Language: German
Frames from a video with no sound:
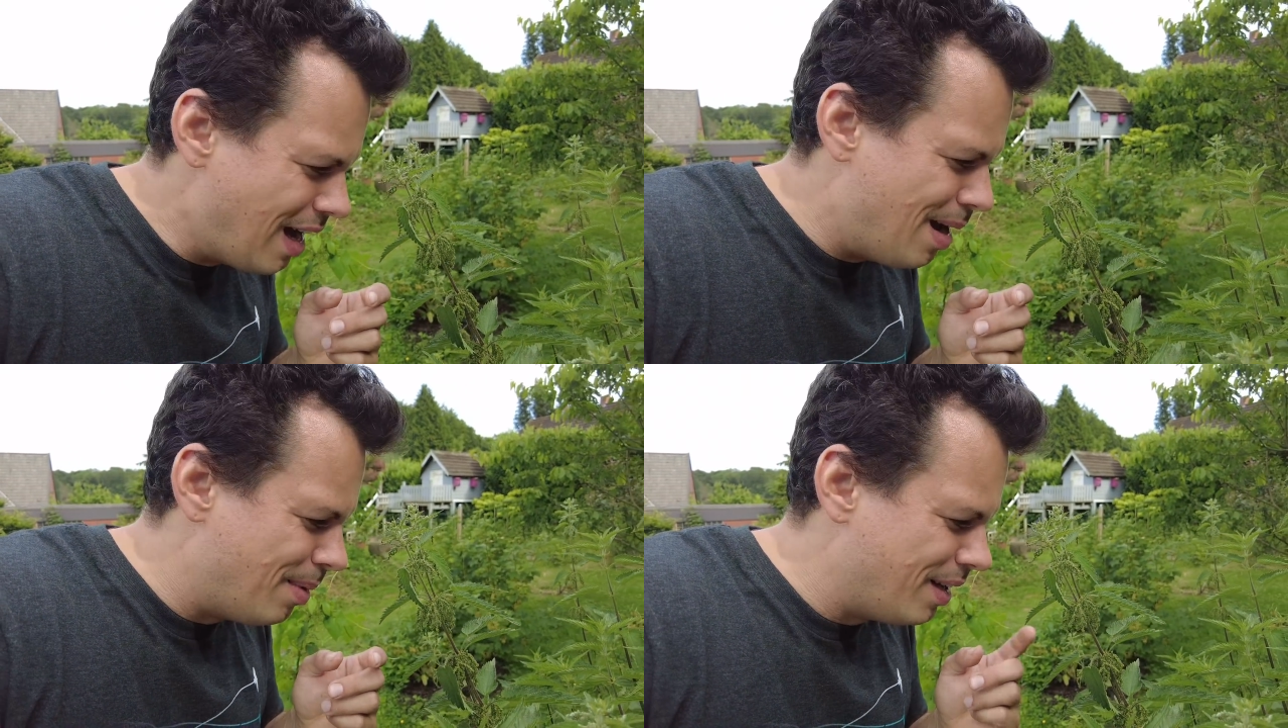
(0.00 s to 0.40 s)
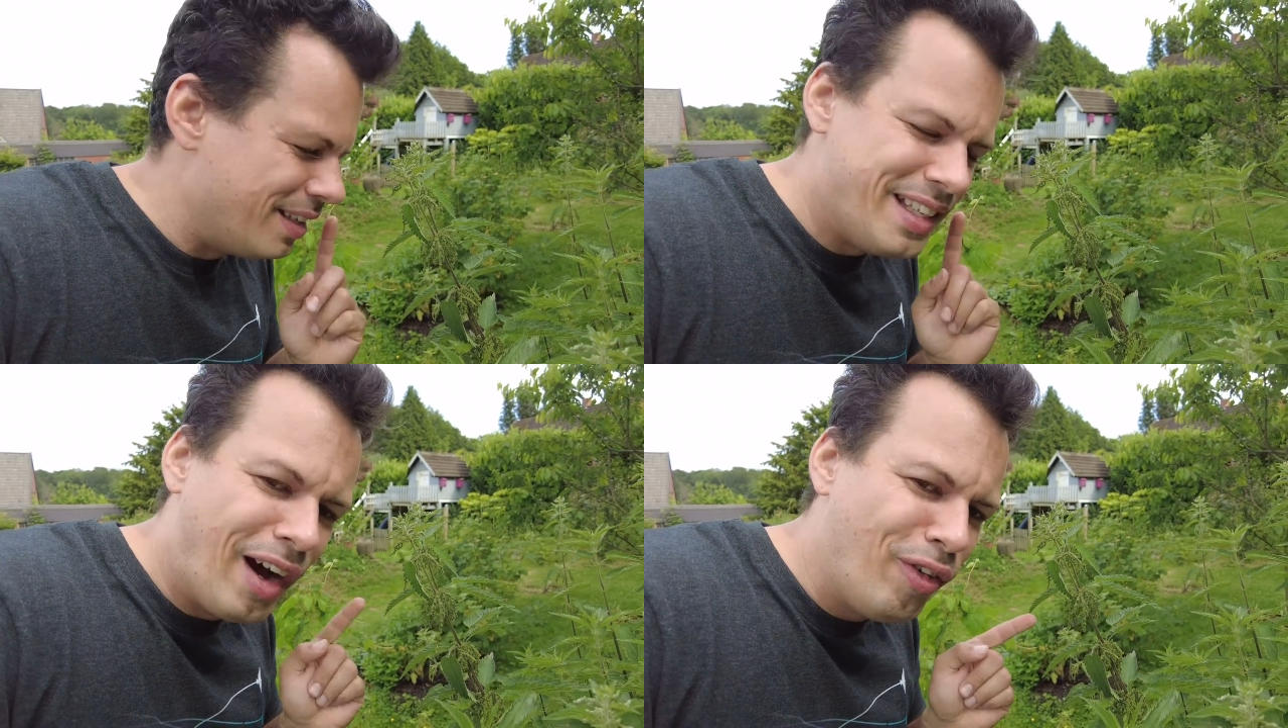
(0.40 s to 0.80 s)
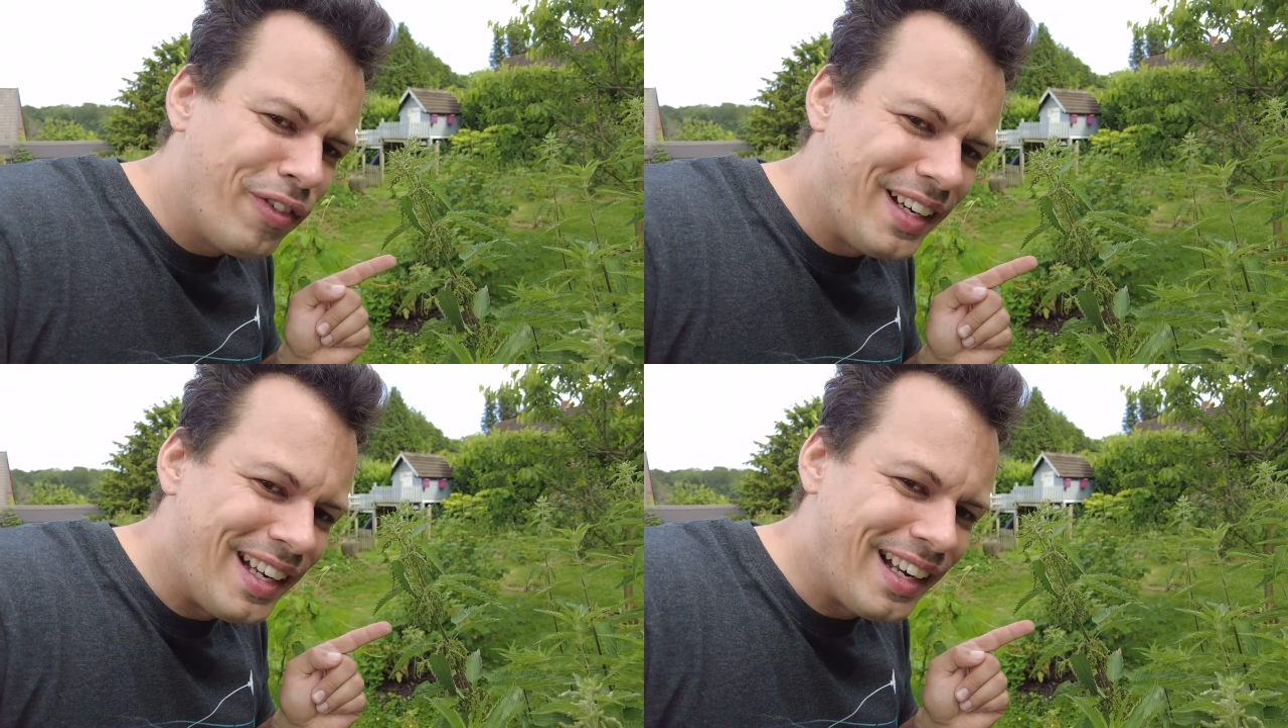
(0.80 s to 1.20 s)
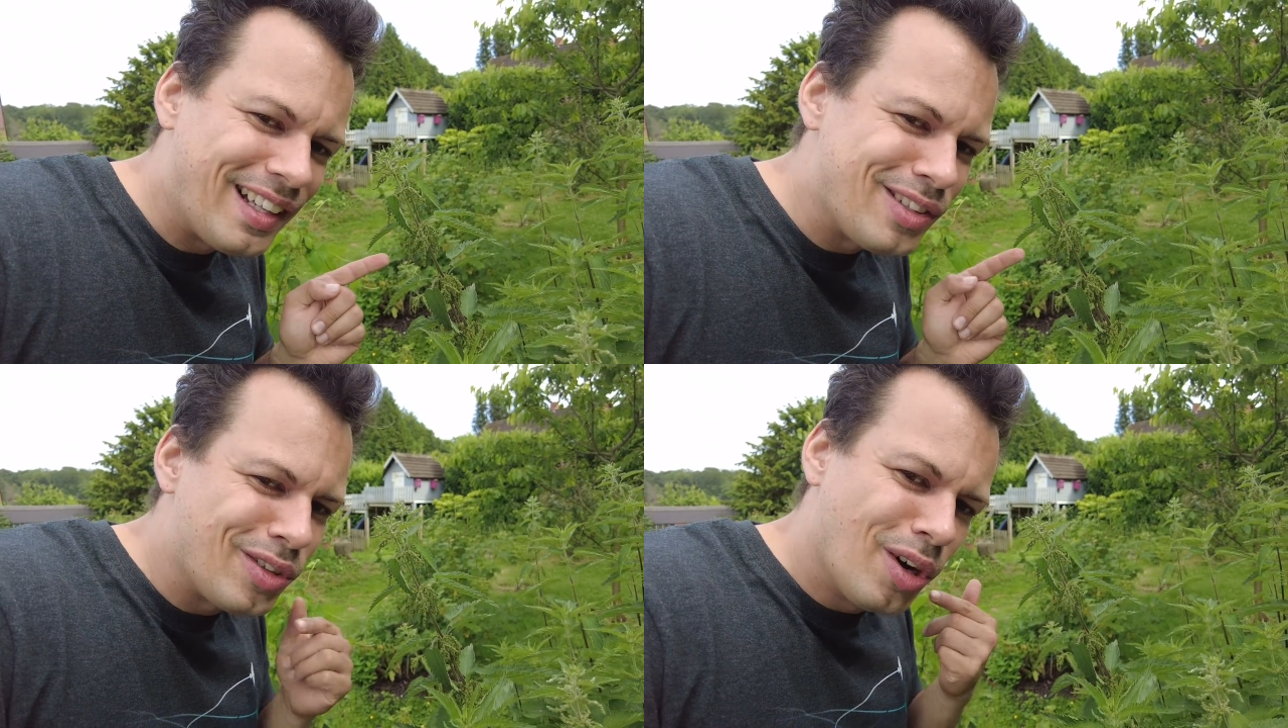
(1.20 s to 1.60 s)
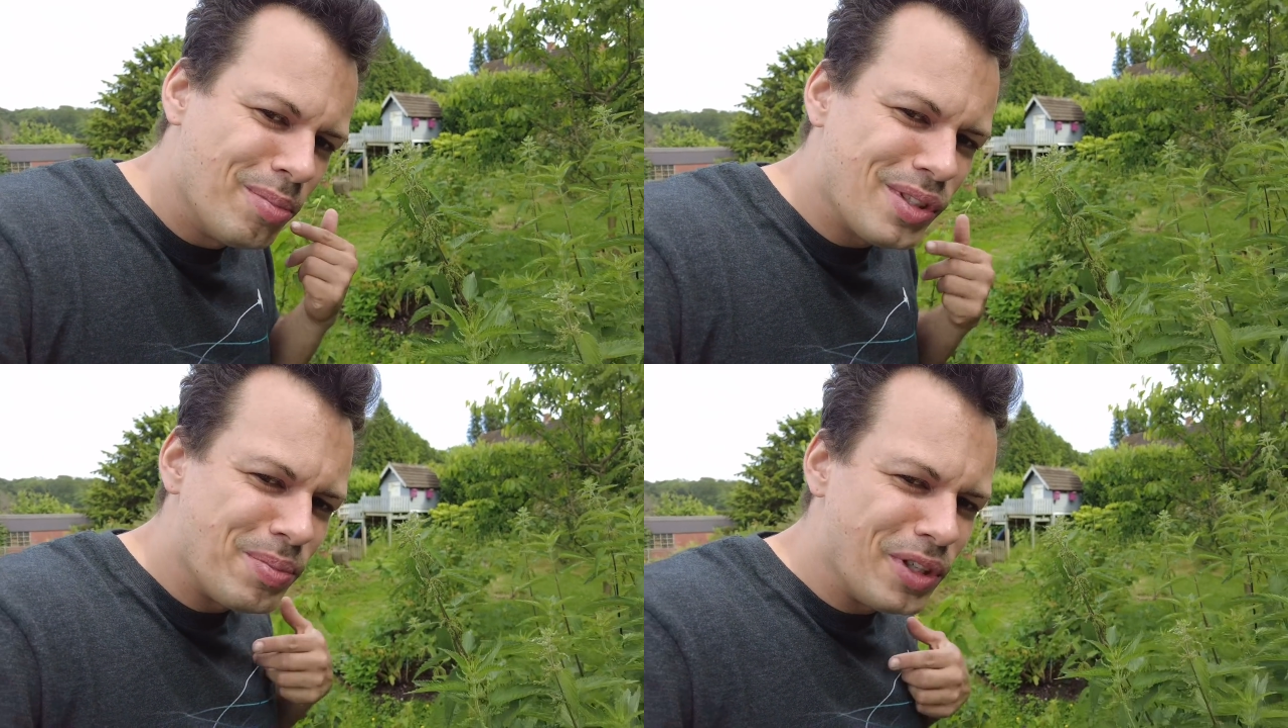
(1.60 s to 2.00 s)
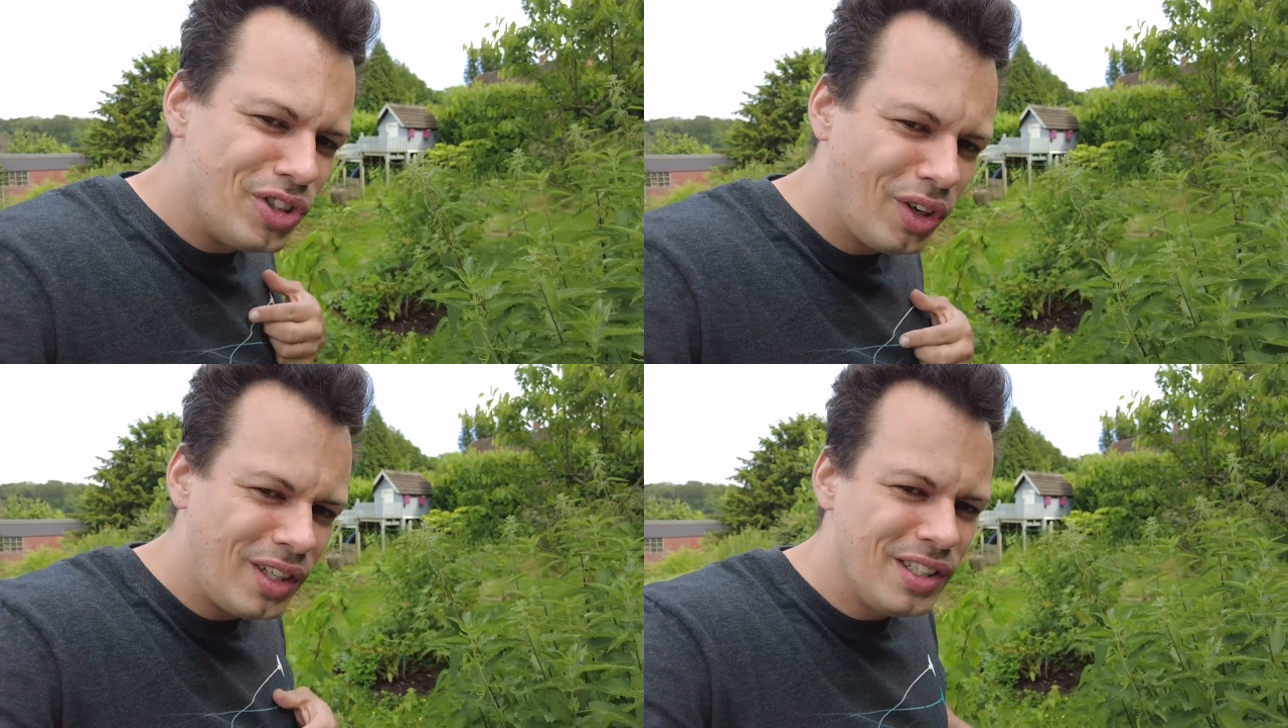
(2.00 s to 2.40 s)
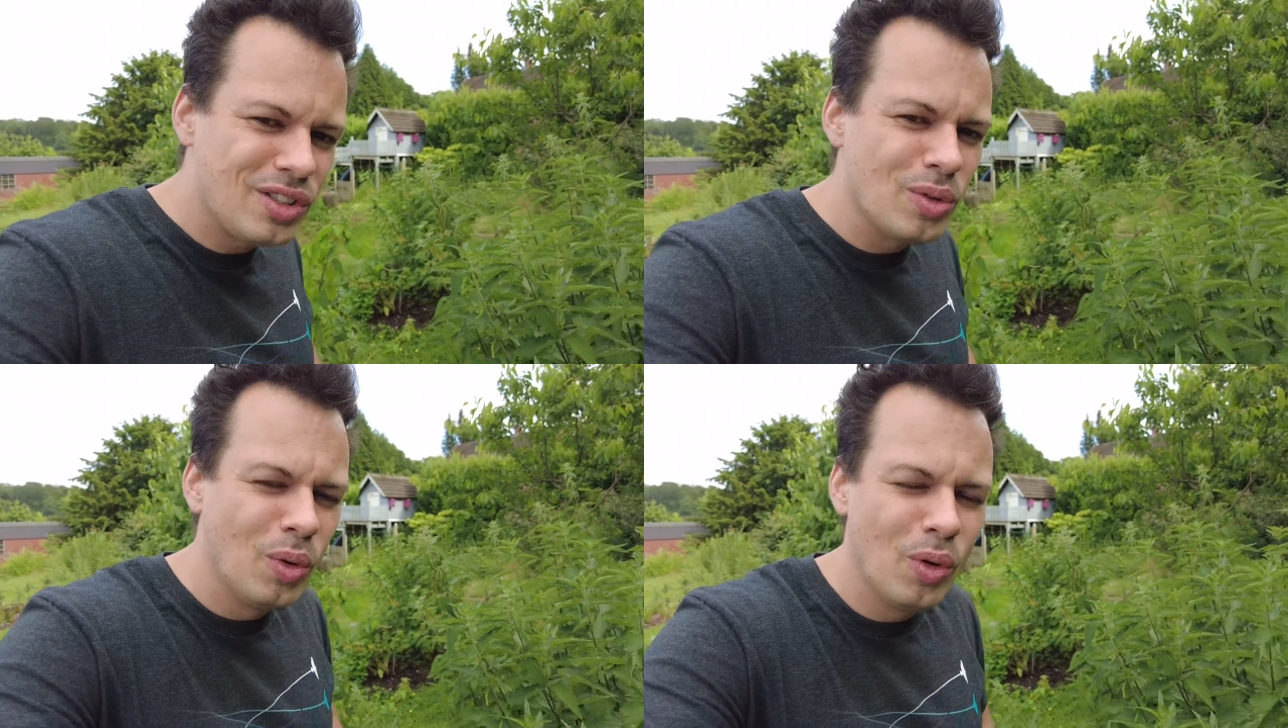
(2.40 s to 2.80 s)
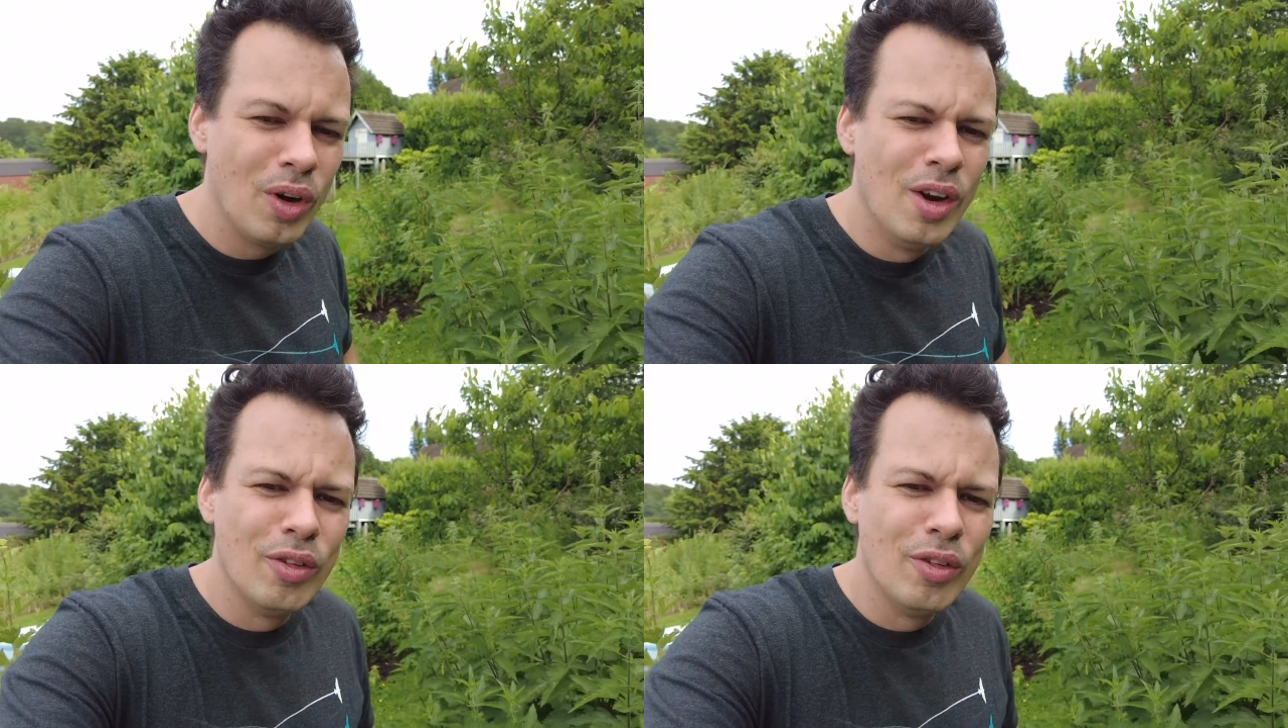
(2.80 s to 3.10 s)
Aber der Aufwand, da dran zu kommen, ist mir deutlich zu hoch.